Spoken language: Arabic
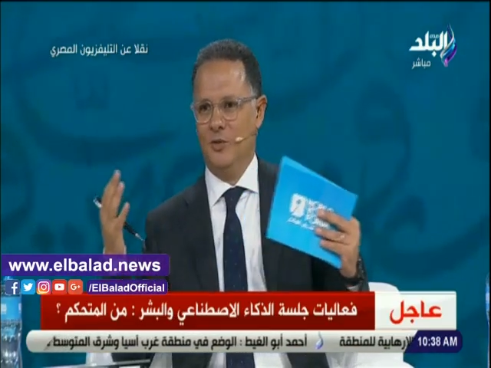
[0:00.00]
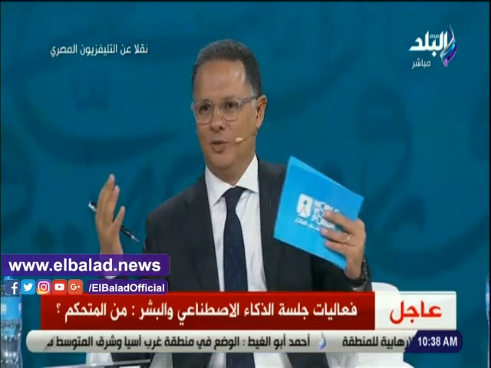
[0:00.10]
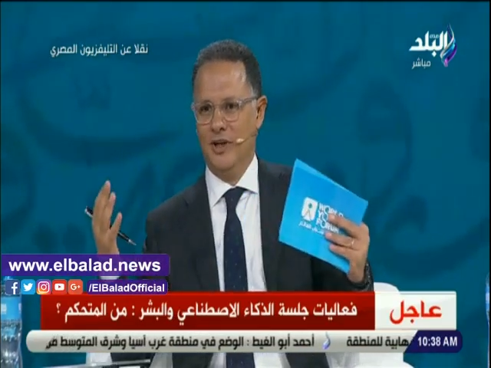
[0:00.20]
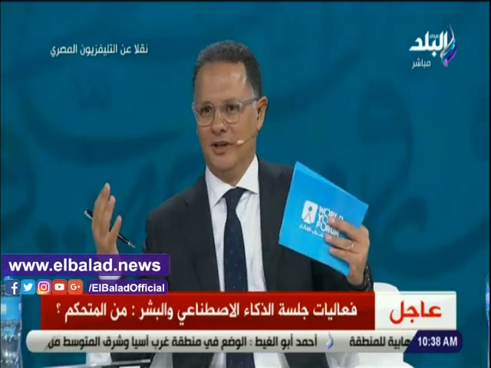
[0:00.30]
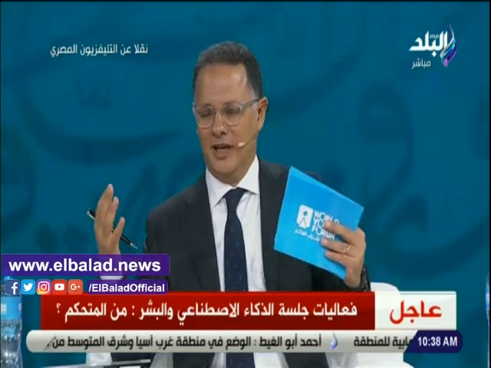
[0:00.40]

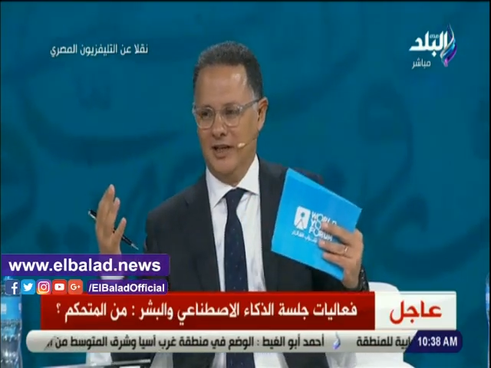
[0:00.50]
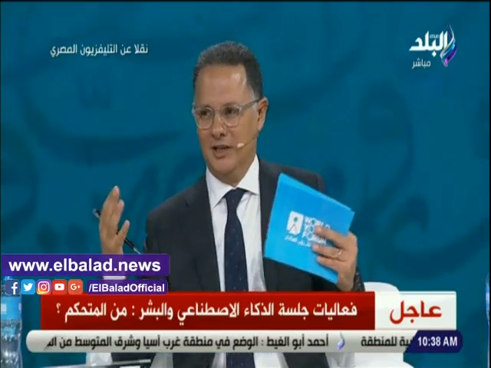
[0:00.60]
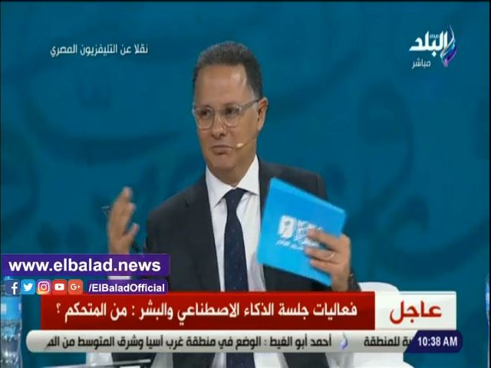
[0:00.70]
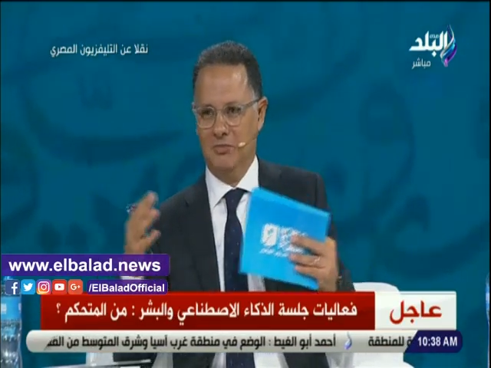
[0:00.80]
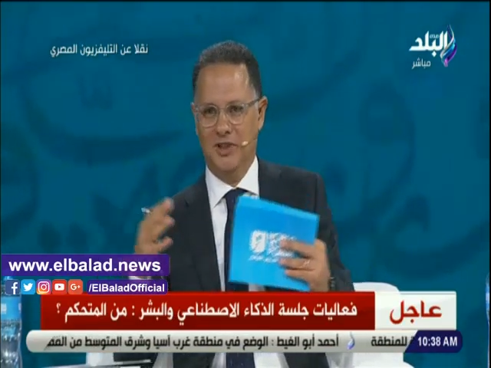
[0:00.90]
وجه
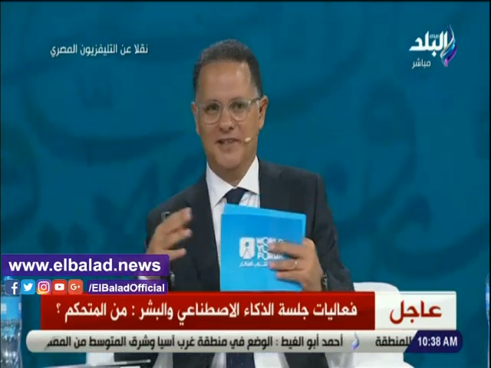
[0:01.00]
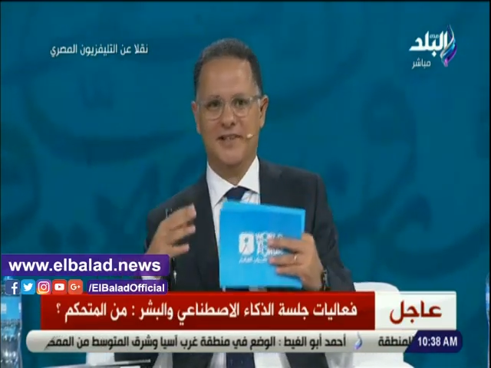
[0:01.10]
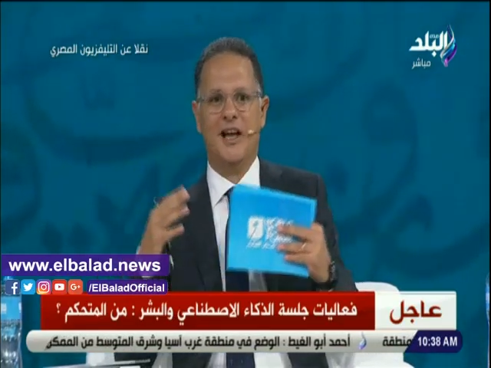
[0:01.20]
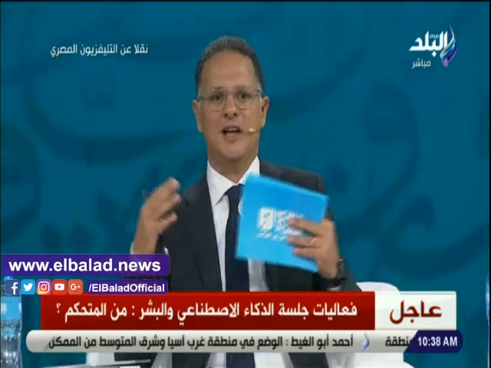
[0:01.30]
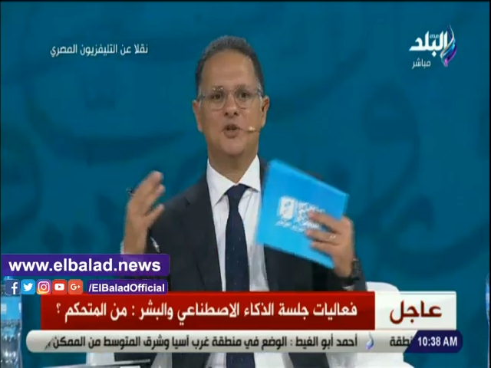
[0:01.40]
يعني
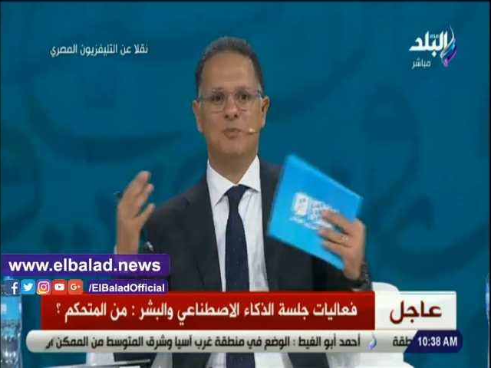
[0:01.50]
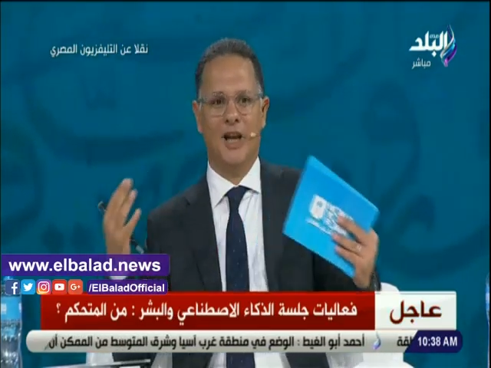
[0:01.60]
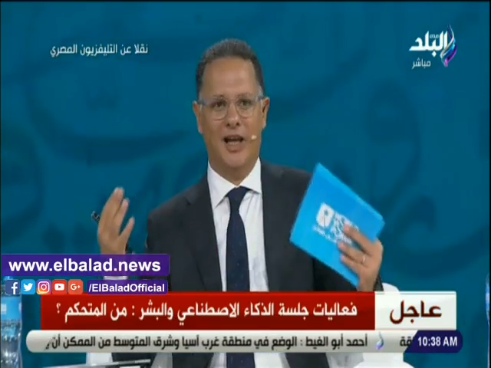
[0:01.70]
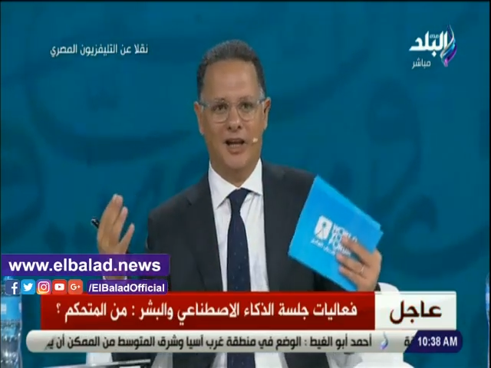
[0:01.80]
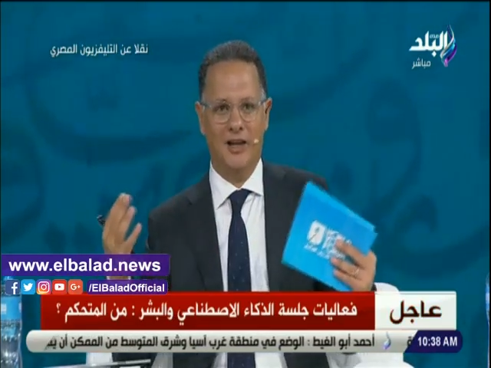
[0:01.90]
نظرة
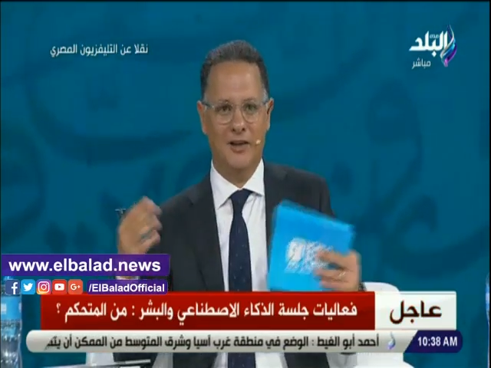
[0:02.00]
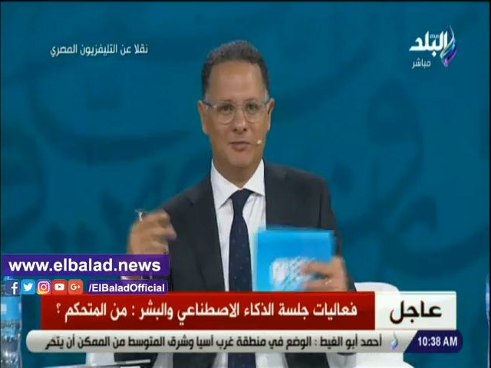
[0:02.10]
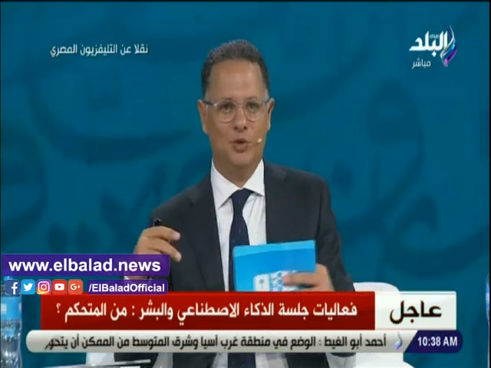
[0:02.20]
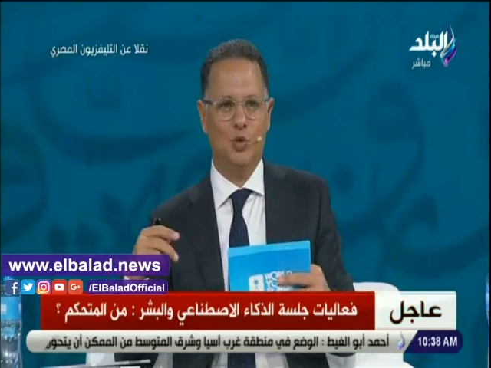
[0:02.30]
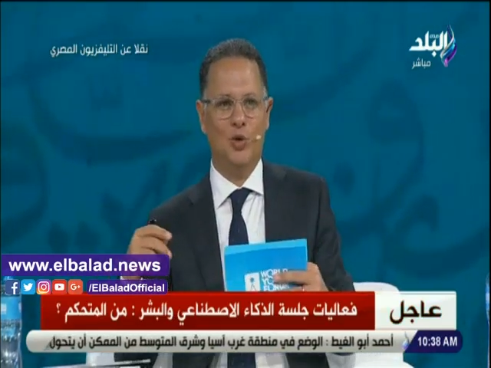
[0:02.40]
أشمل على هذا
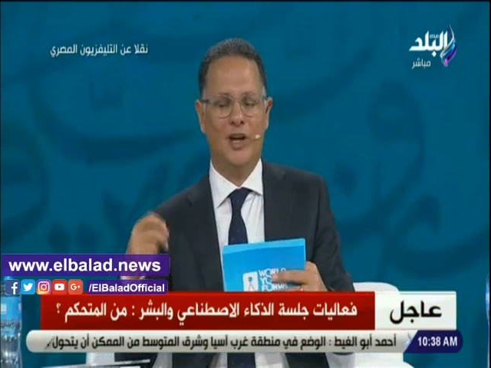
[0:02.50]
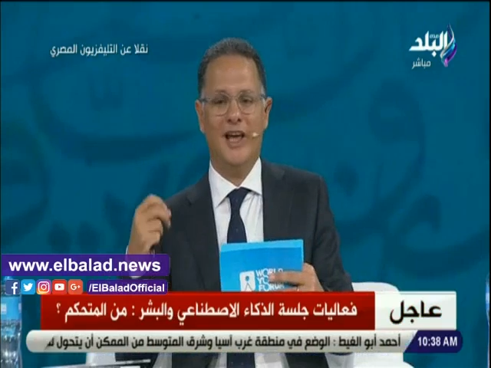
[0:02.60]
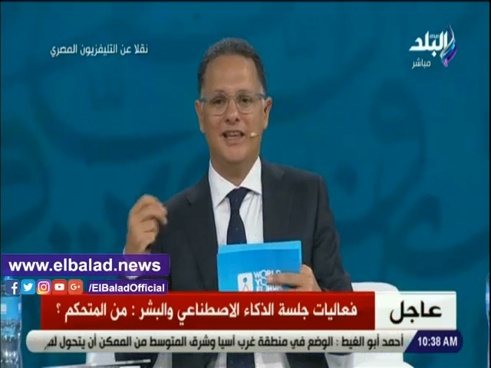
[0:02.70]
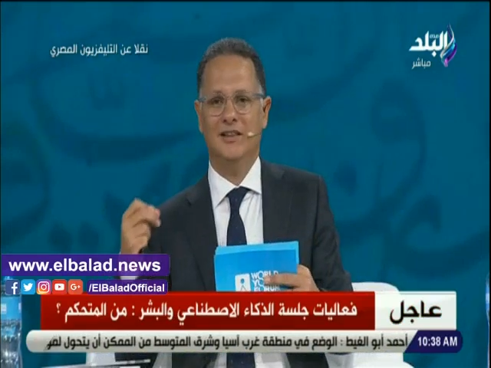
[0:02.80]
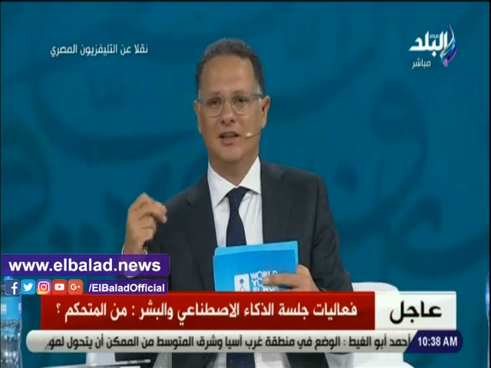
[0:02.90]
الموضوع
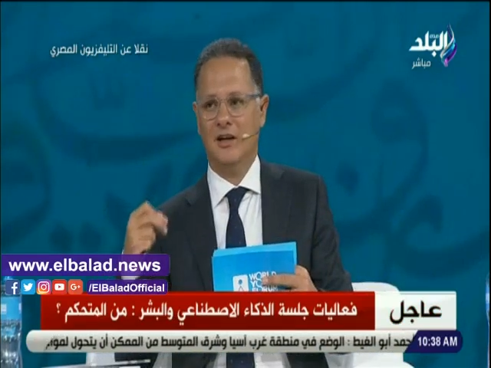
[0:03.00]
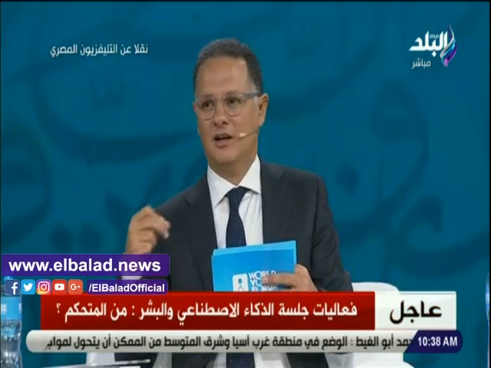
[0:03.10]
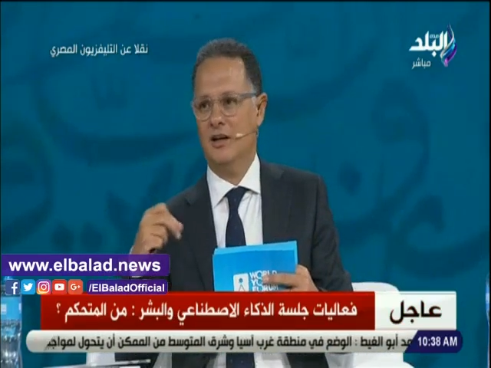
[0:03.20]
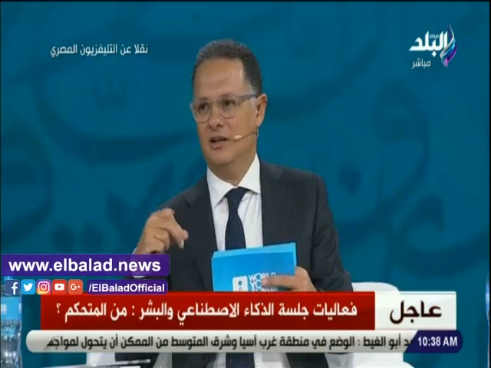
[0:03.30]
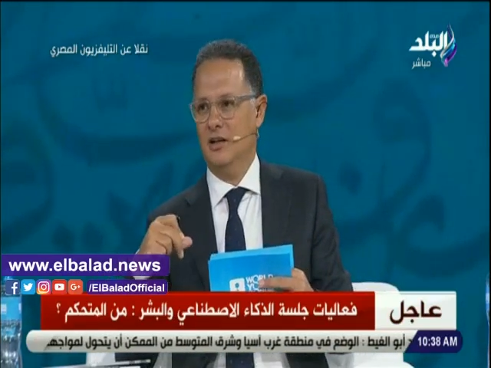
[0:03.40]
لأي درجة